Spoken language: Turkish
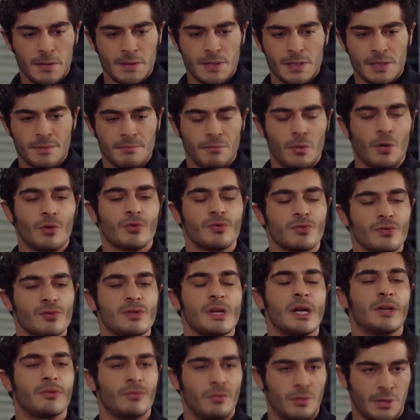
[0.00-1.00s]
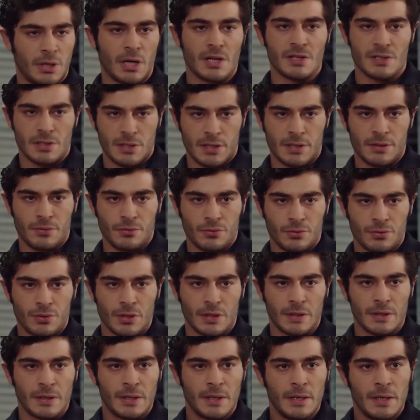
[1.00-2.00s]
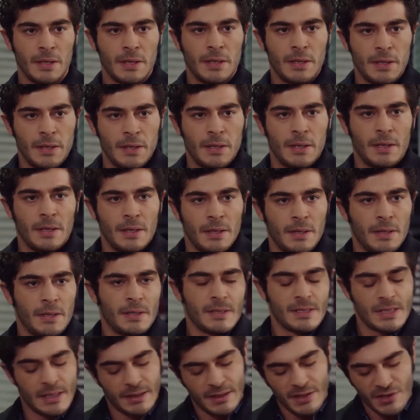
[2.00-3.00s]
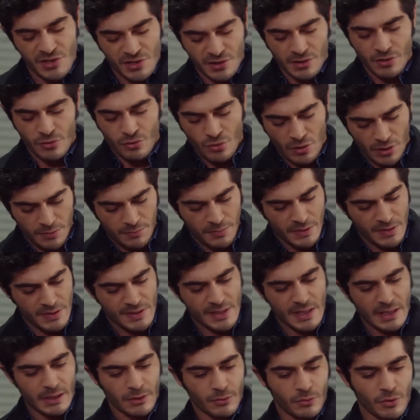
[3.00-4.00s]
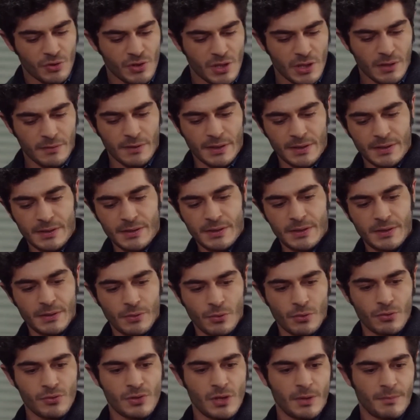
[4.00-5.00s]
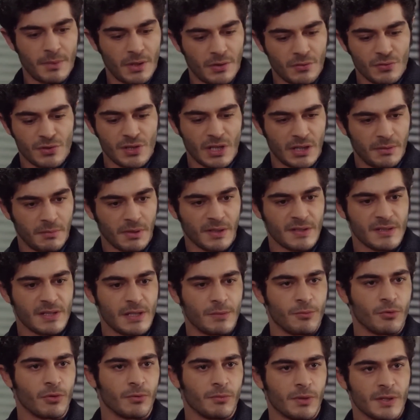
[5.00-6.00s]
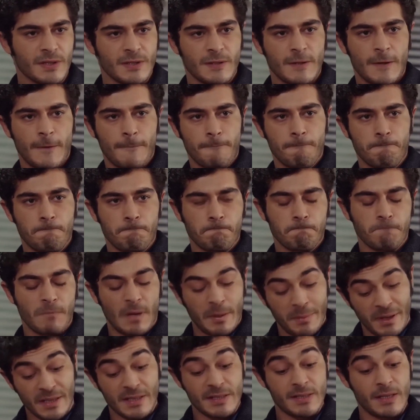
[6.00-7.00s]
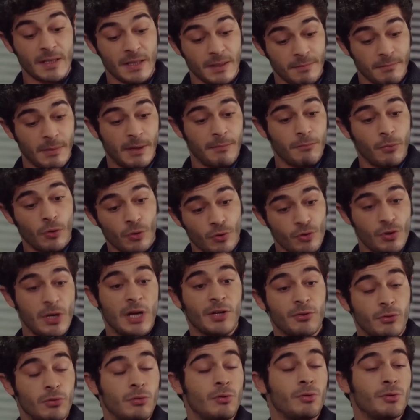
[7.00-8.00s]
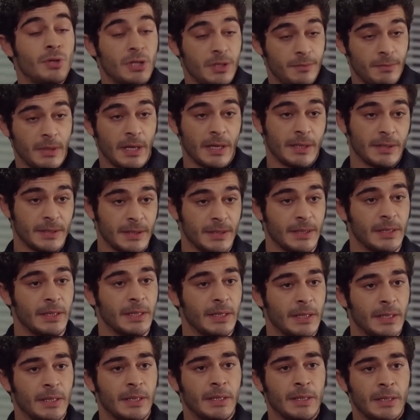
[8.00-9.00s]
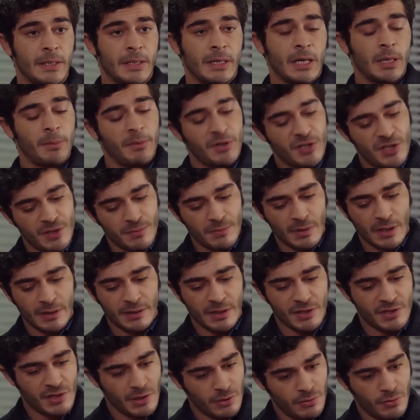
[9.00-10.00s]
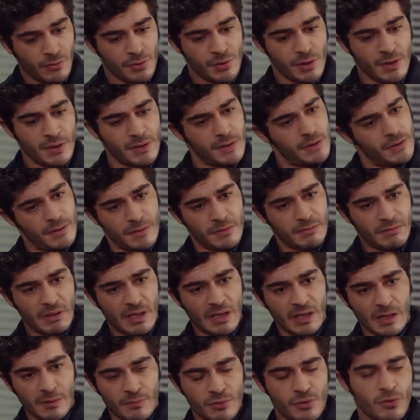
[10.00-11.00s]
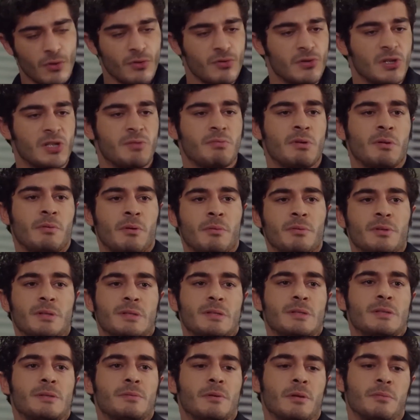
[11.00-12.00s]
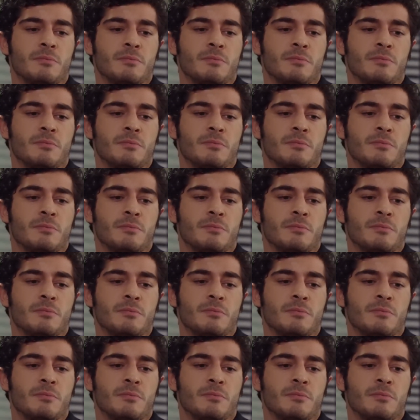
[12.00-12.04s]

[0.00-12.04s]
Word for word: Sizin borcunuzu her türlü karşılar o dükkan. Zaten içinde şu an bir sağlık ocağı var. O yüzden ben onu satmak istemiyorum asla. Demek istediğim ben borcu her türlü öderim yani. Ama içim rahat edecek diyorsanız gene de bir sözleşme yapabiliriz.